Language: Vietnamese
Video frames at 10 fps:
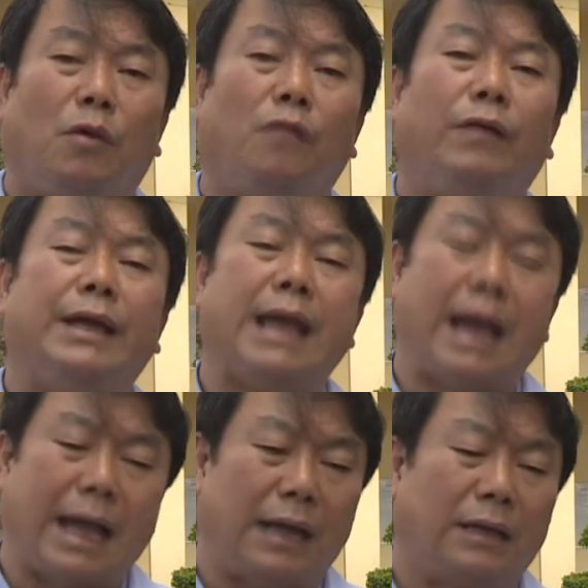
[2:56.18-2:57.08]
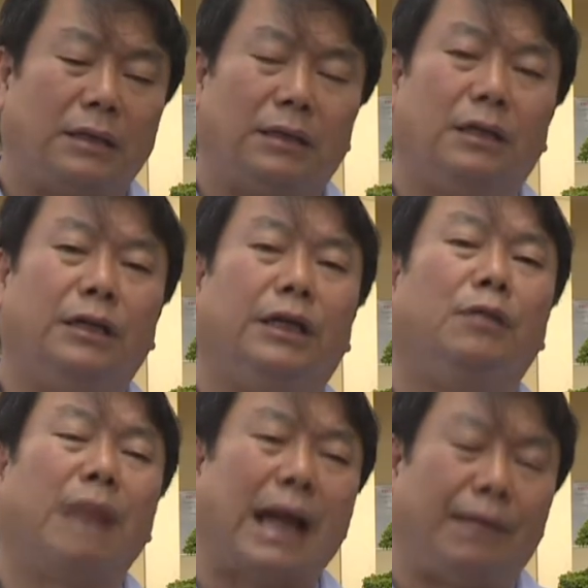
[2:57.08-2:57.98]
một vài nhà lười
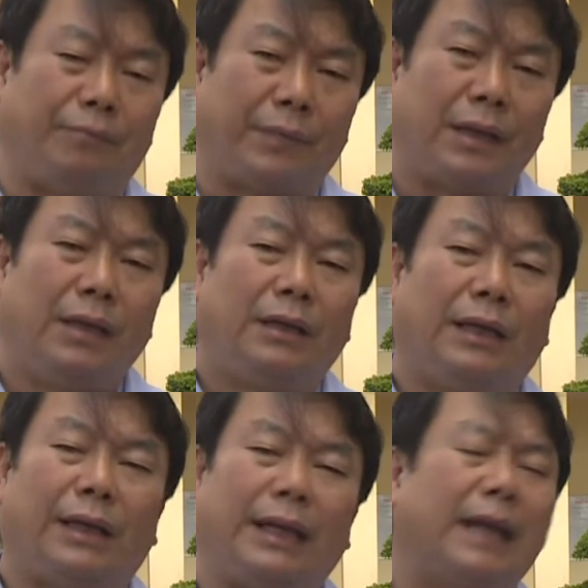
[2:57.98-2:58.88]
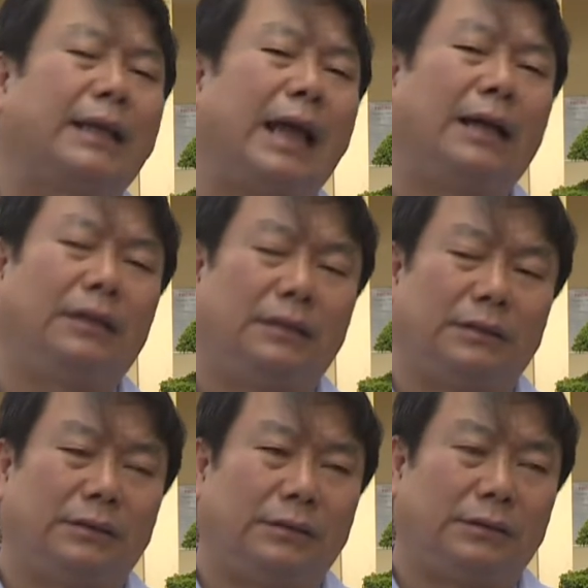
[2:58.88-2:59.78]
không làm thì chắc chắn
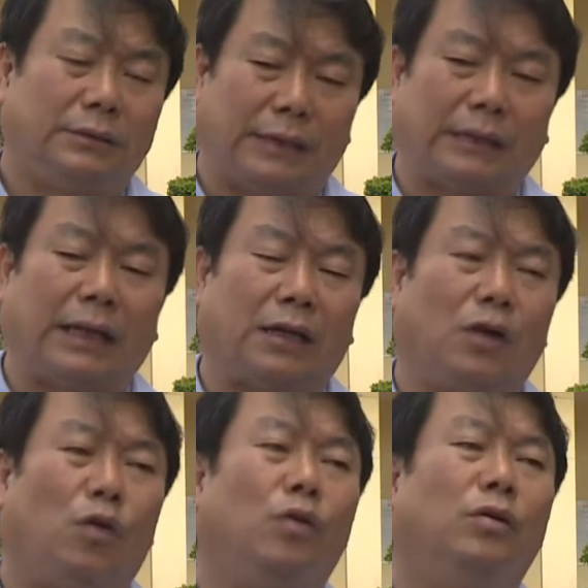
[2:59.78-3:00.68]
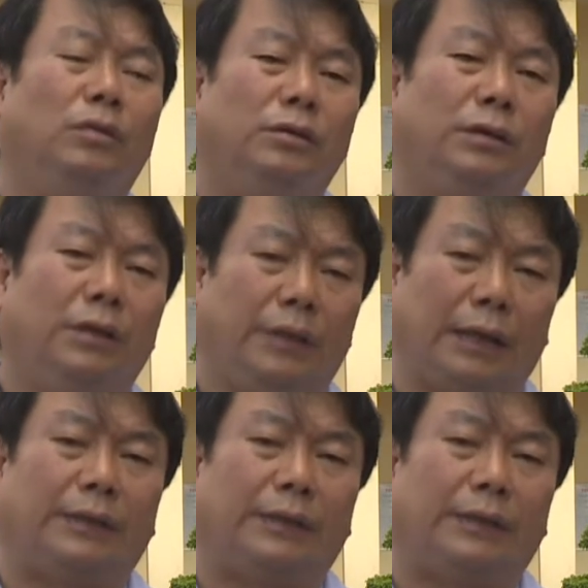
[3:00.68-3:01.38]
sẽ thành cái ổ dịch